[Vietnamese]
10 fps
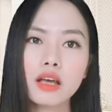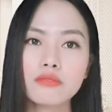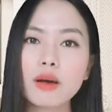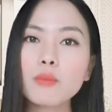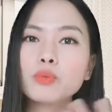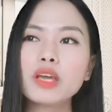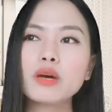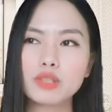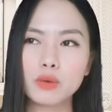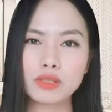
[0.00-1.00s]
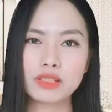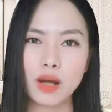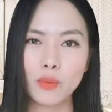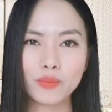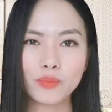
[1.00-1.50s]
và mục tiêu cho cuộc
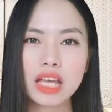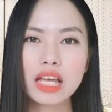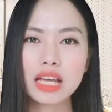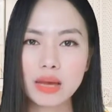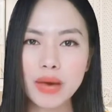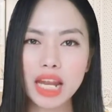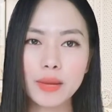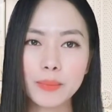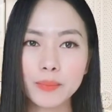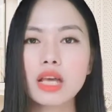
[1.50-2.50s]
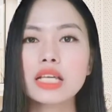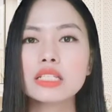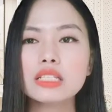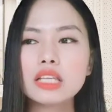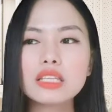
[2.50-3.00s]
sống các bạn ạ à,
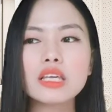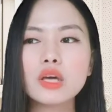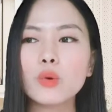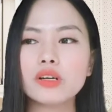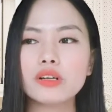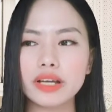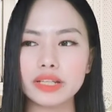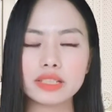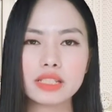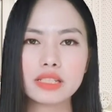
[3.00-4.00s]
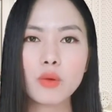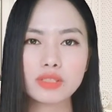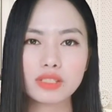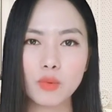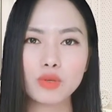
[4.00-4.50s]
rất nhiều người trong
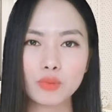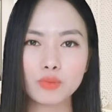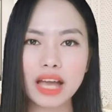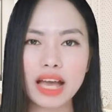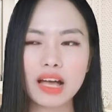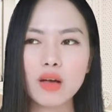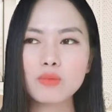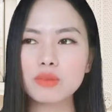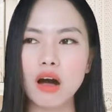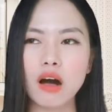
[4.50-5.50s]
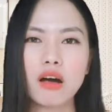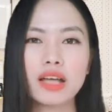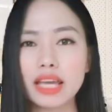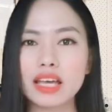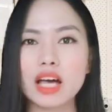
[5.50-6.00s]
cuộc sống của chúng ta không có
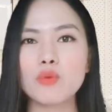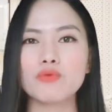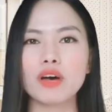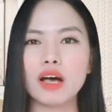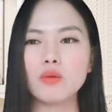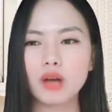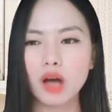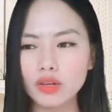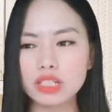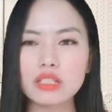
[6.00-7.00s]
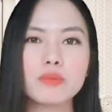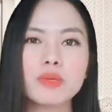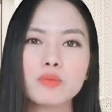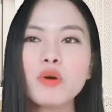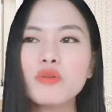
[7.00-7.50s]
thành công và không có những cái thứ
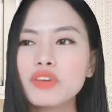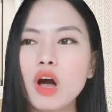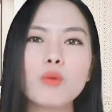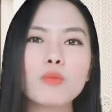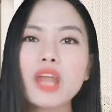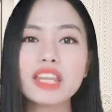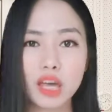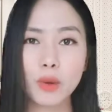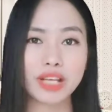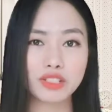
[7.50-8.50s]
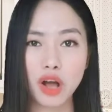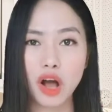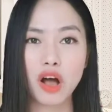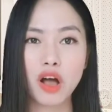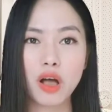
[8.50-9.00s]
mình muốn bởi vì họ không lên kế hoạch cho nó